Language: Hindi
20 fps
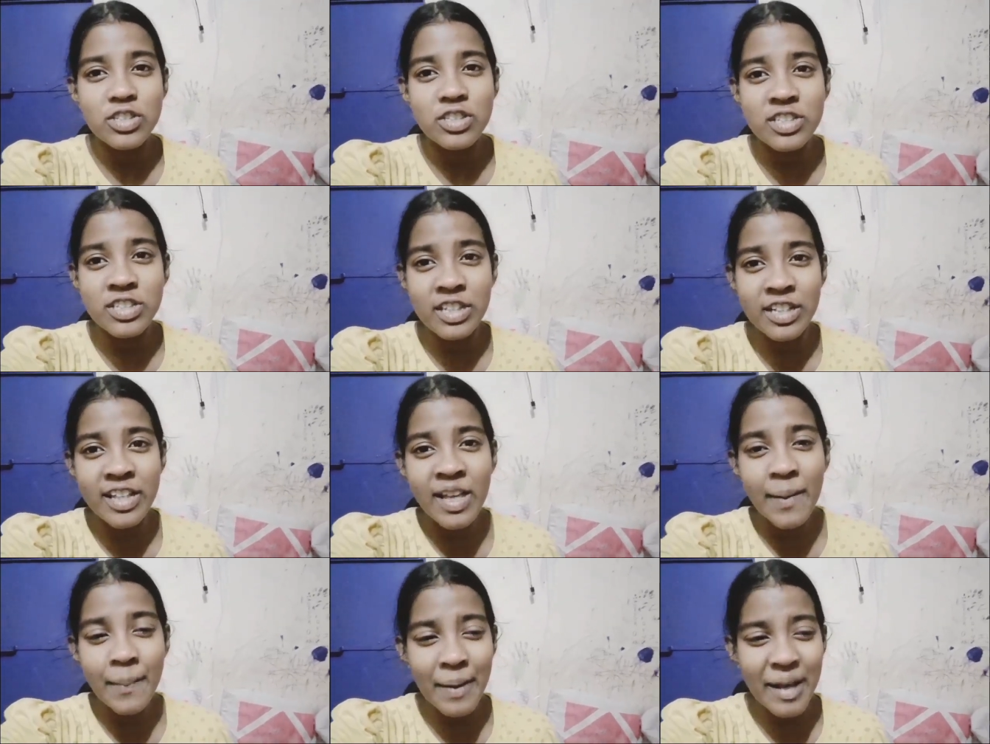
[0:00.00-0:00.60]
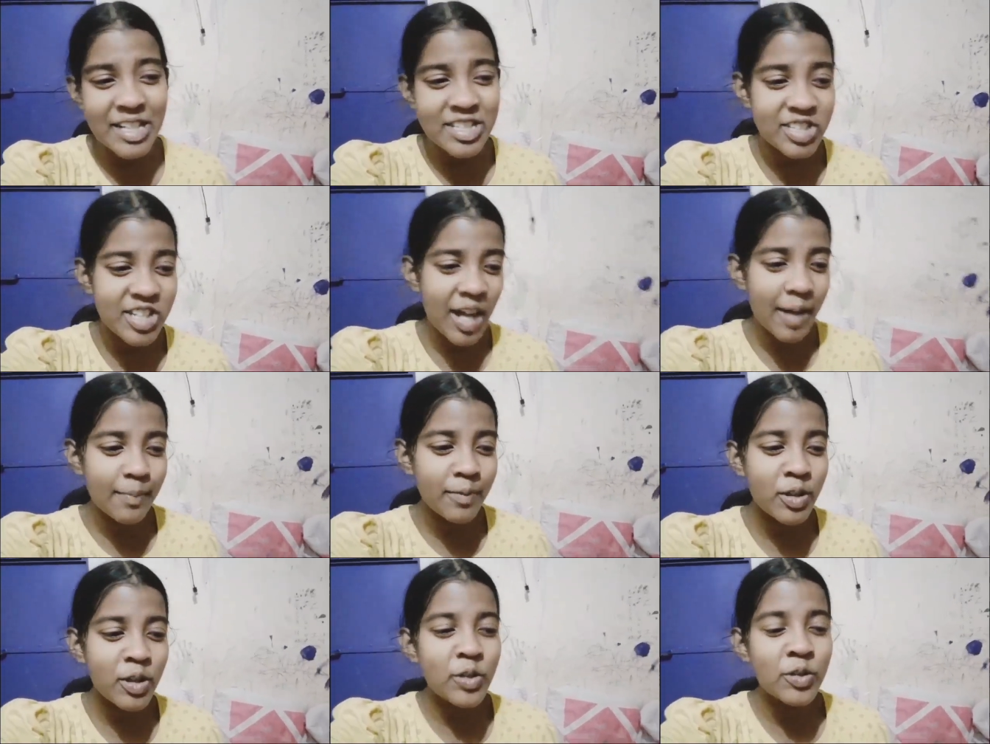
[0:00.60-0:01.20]
जिनके पास
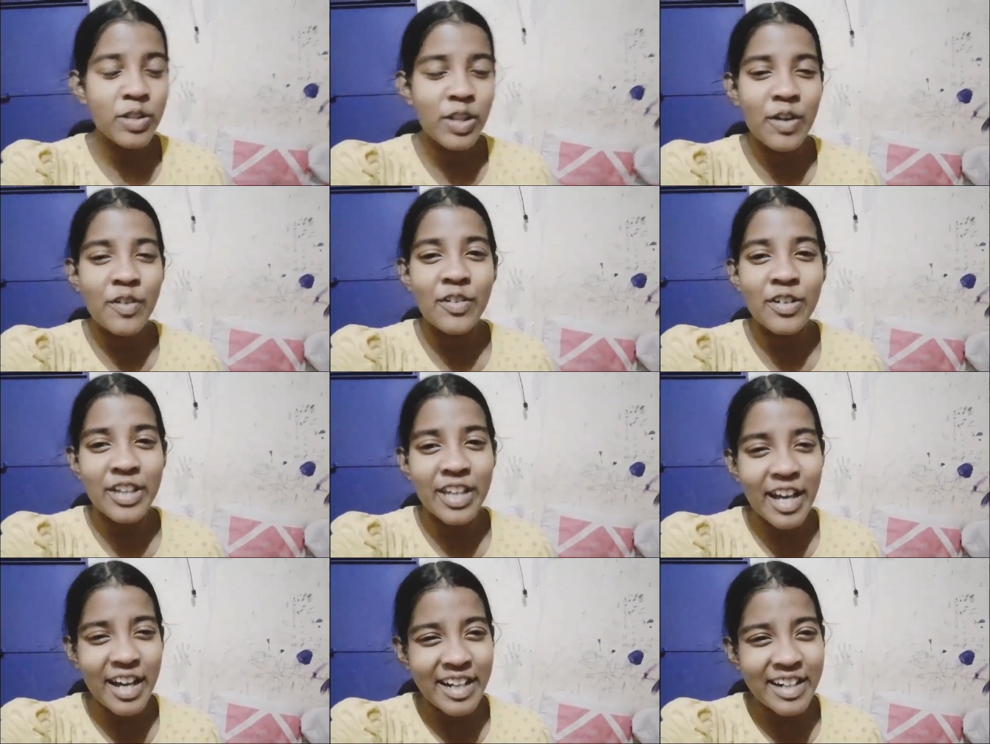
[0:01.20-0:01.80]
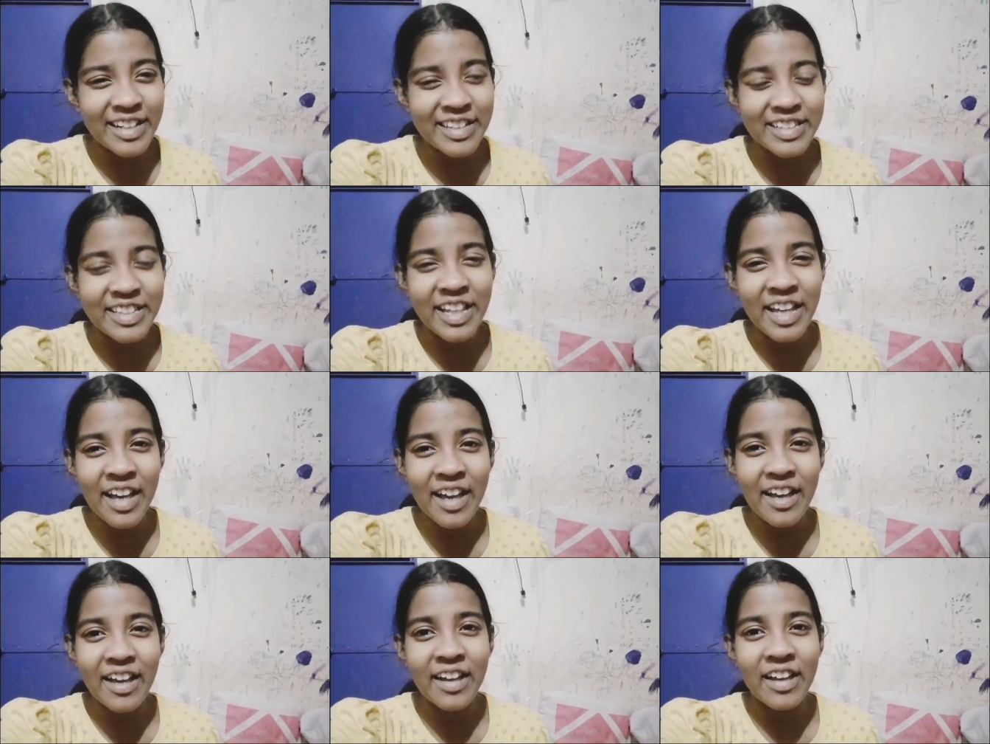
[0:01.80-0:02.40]
टाइम नहीं होता वो क्या करते
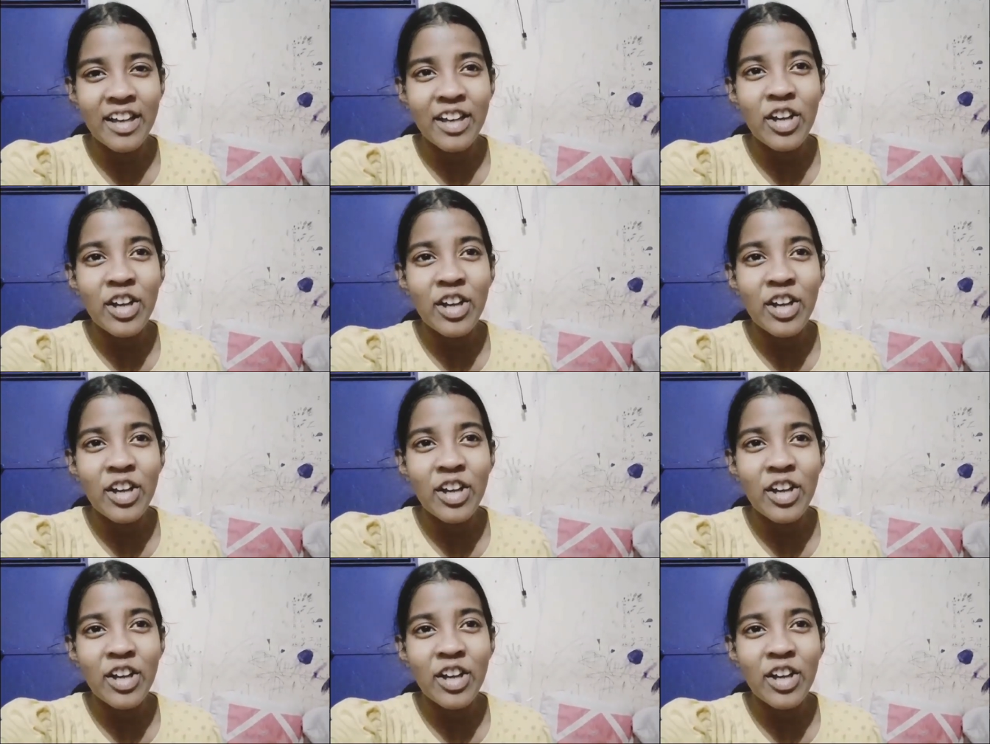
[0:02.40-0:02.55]
हैं